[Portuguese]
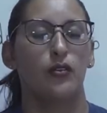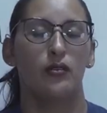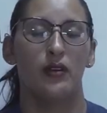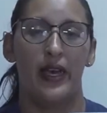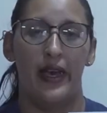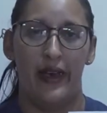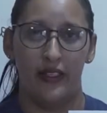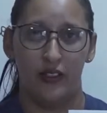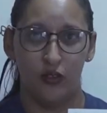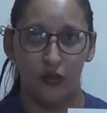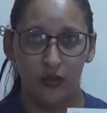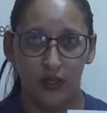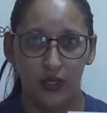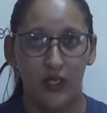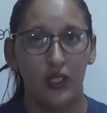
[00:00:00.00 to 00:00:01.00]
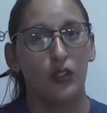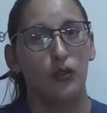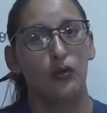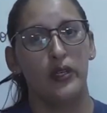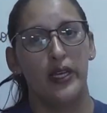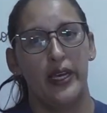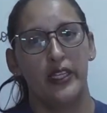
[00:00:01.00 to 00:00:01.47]
O gato,
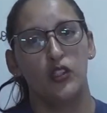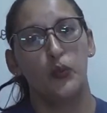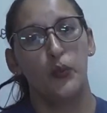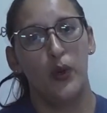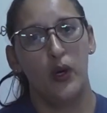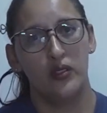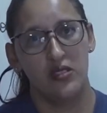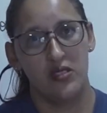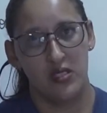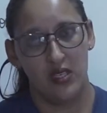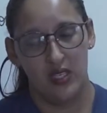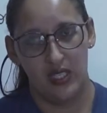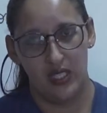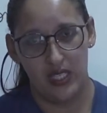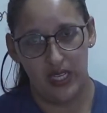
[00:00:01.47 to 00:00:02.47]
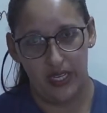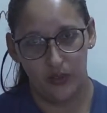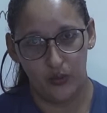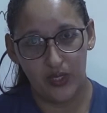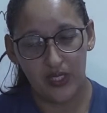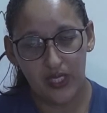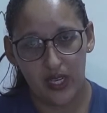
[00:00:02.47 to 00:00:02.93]
o gato pode ser
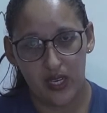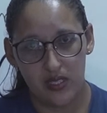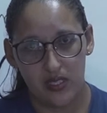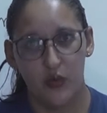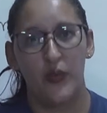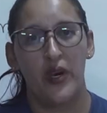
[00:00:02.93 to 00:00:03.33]
criado em casa,